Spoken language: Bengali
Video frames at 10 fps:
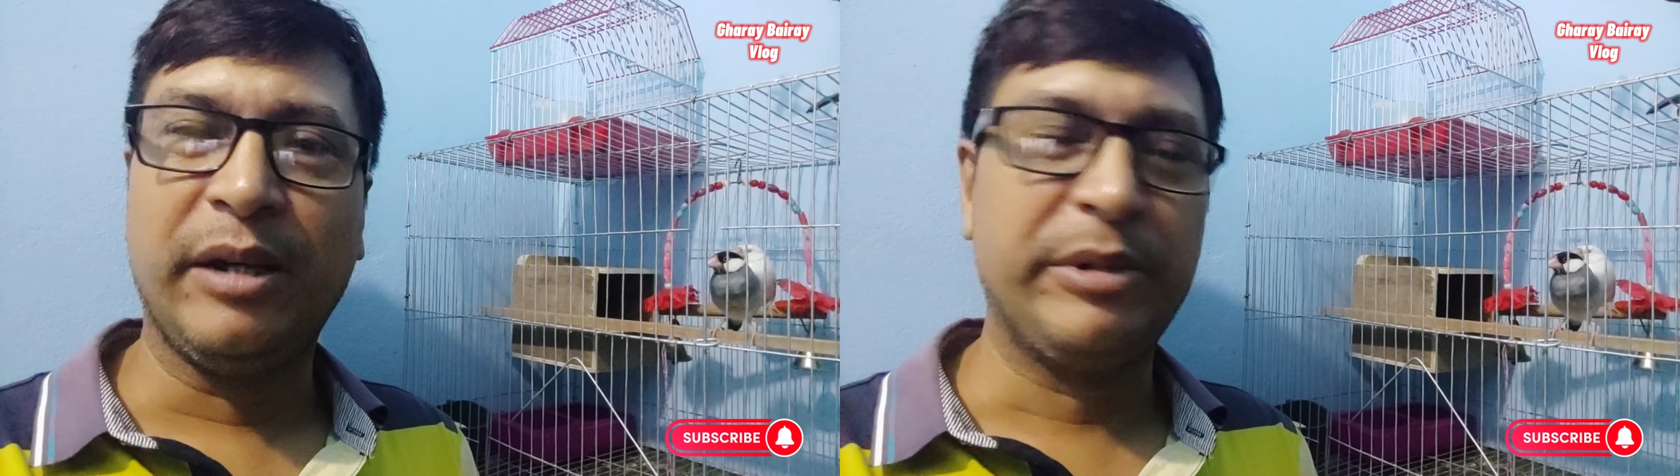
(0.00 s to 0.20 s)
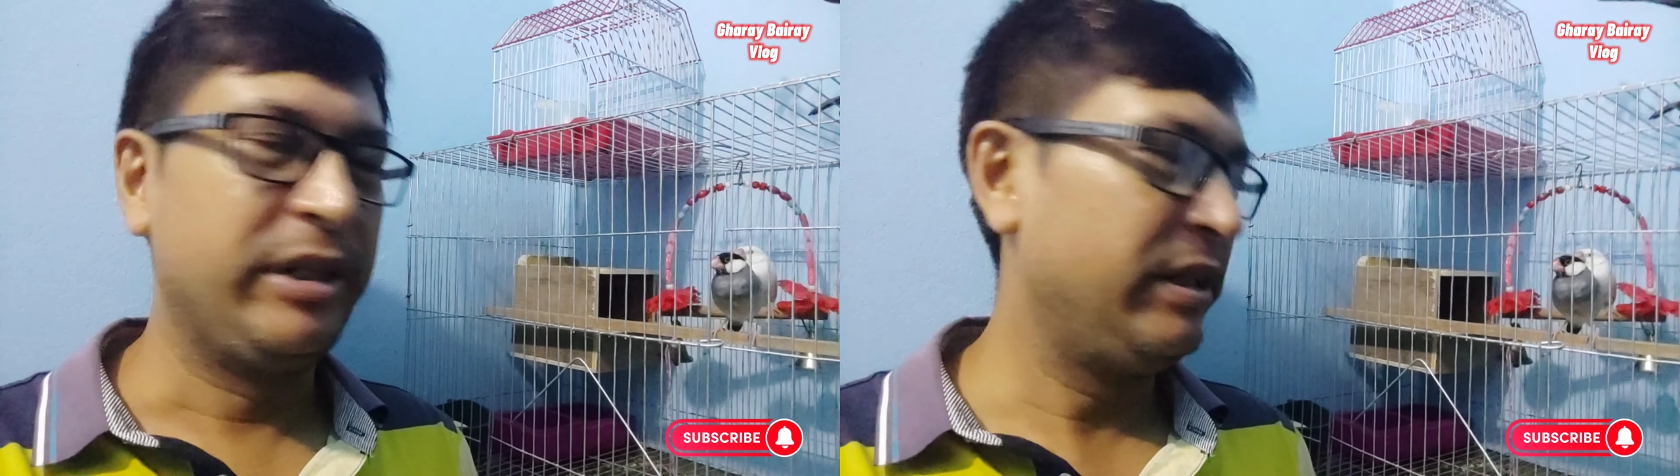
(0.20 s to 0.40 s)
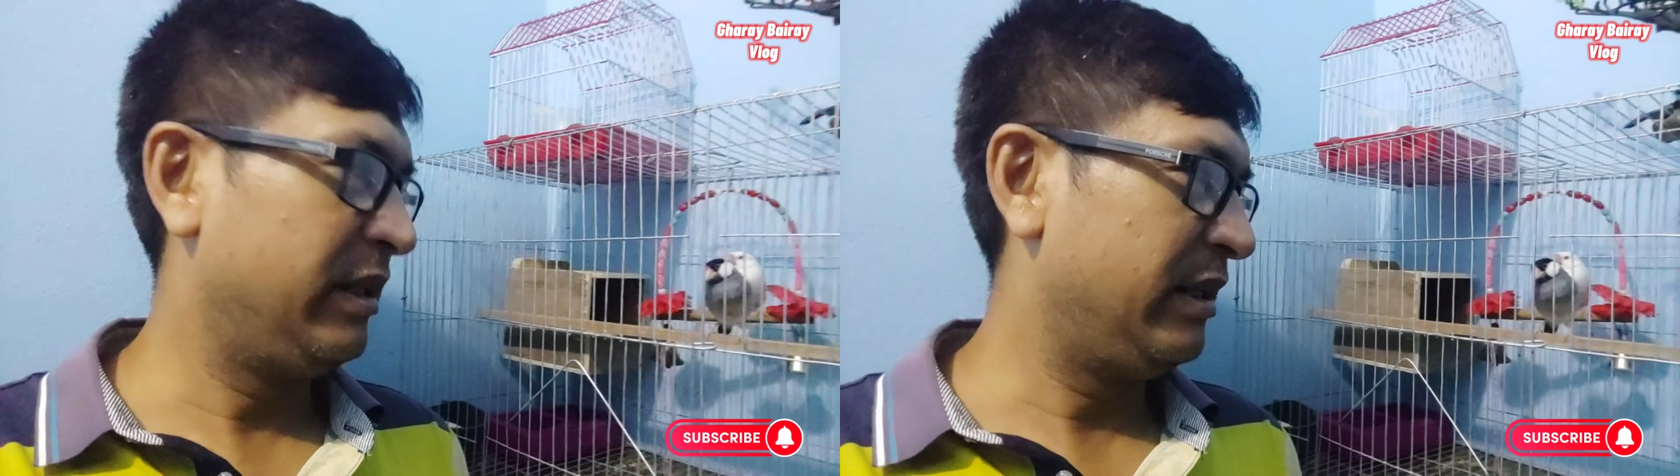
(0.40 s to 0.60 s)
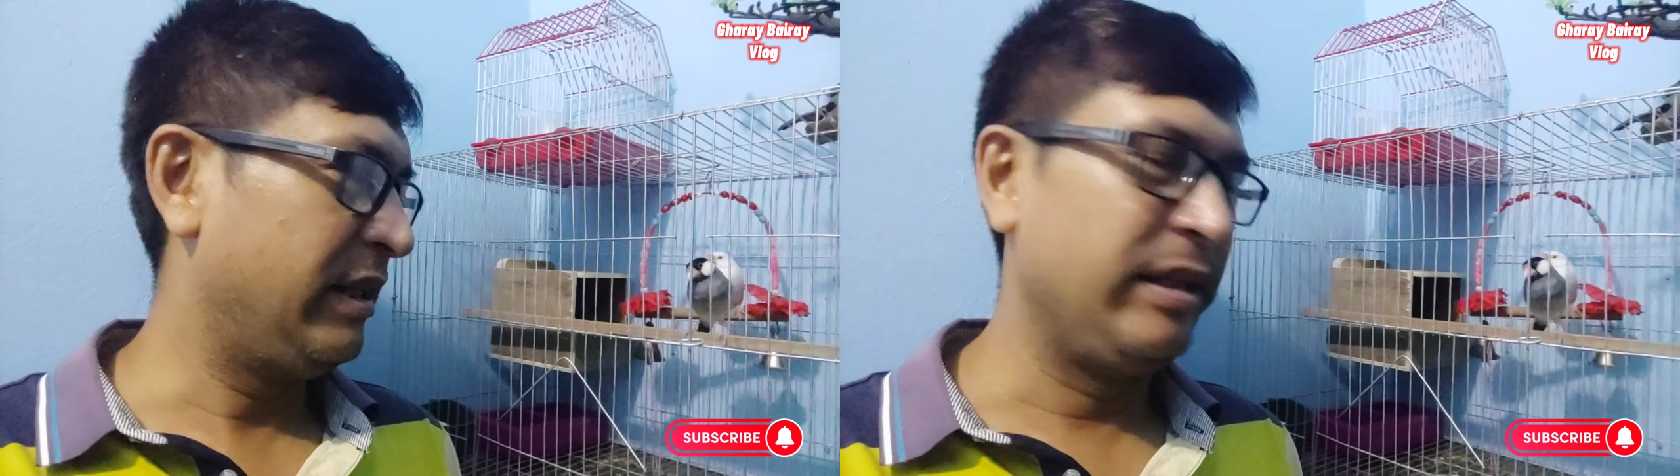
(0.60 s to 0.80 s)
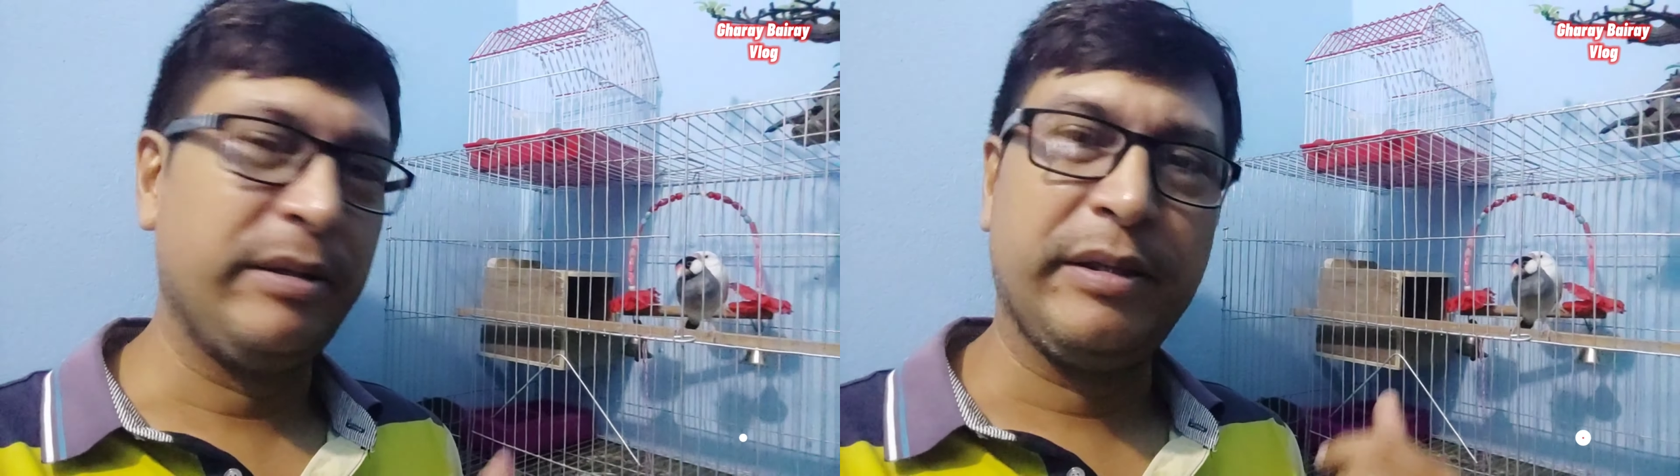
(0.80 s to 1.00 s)
আমার
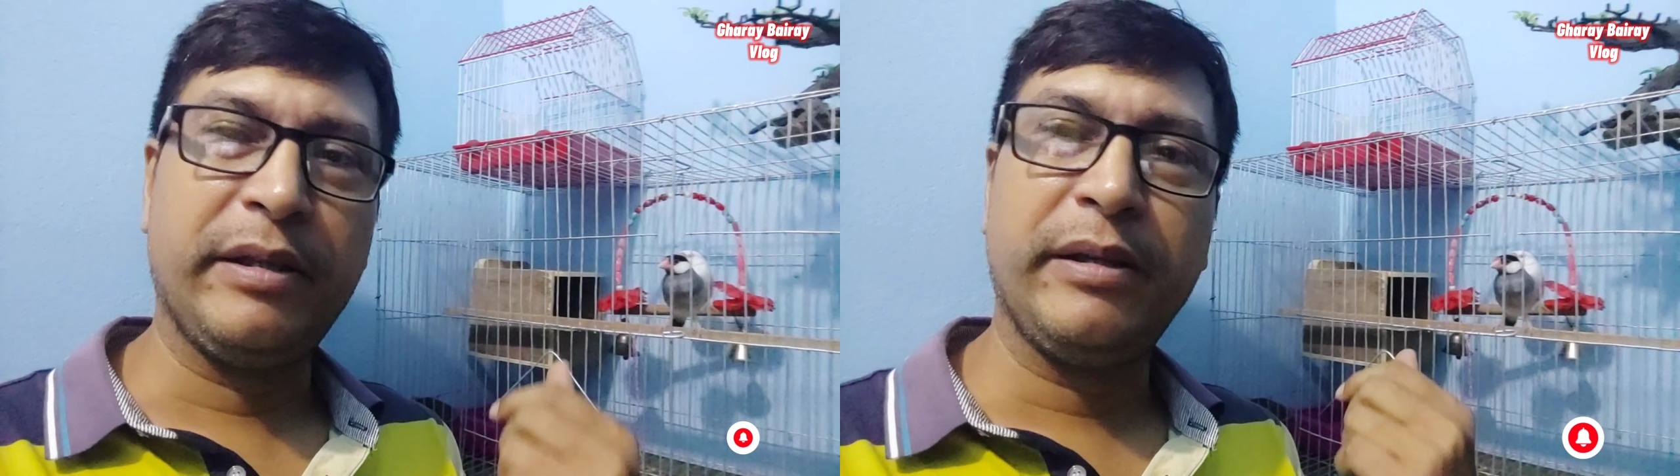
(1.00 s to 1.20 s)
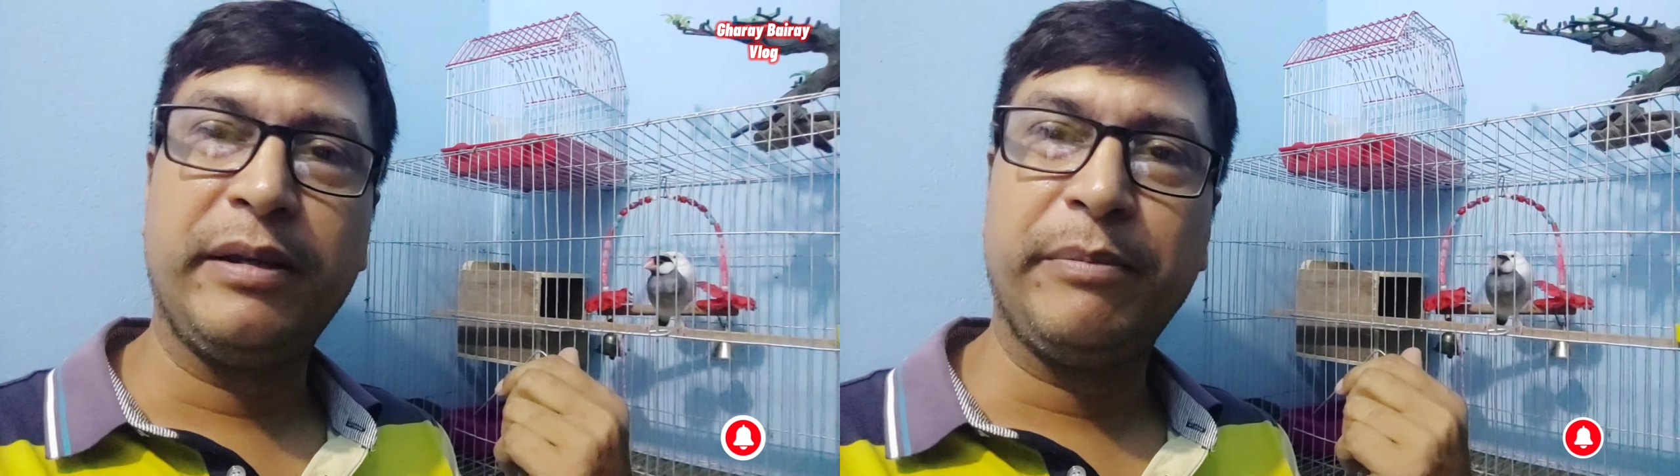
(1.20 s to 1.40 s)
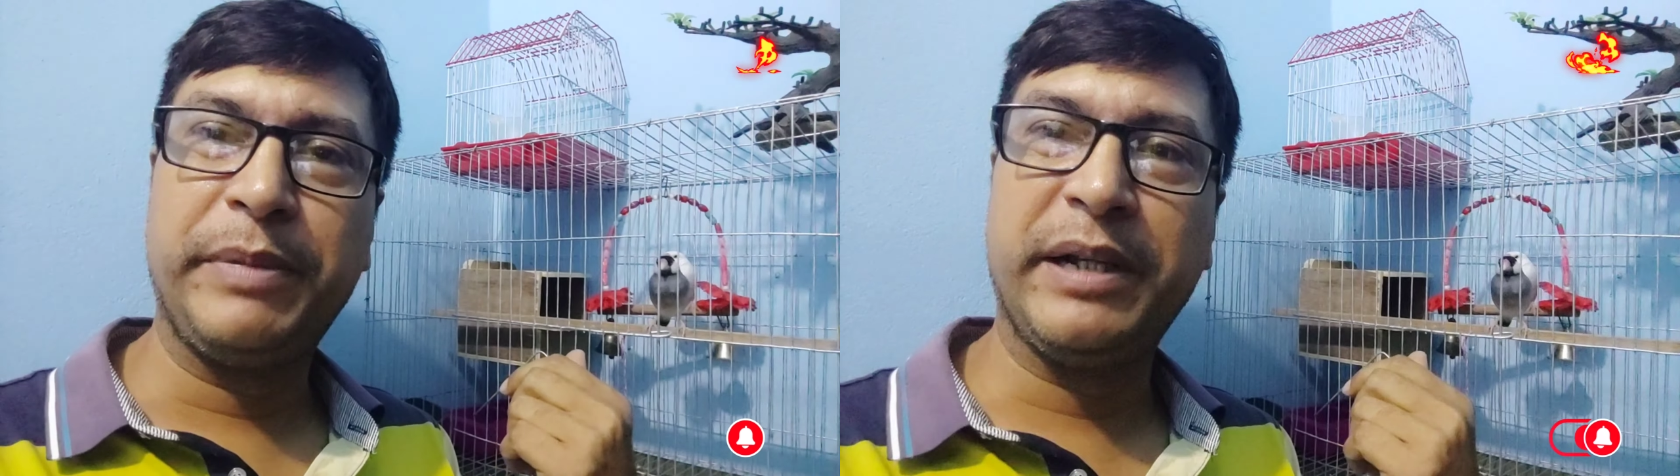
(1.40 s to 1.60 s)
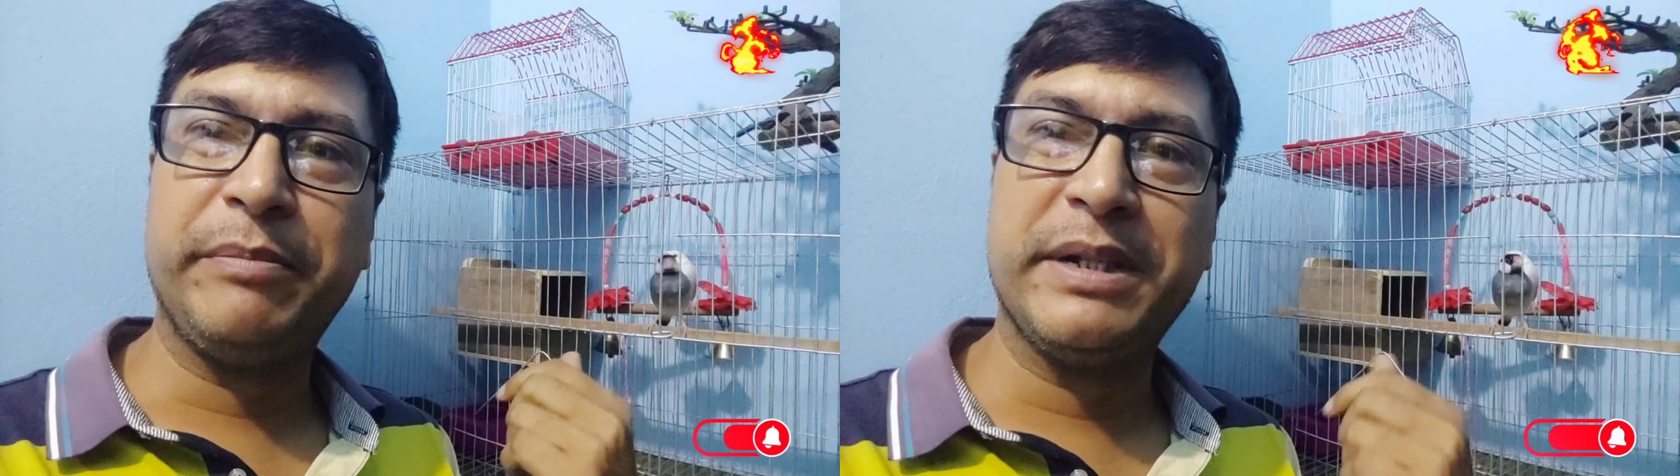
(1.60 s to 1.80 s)
এই পেট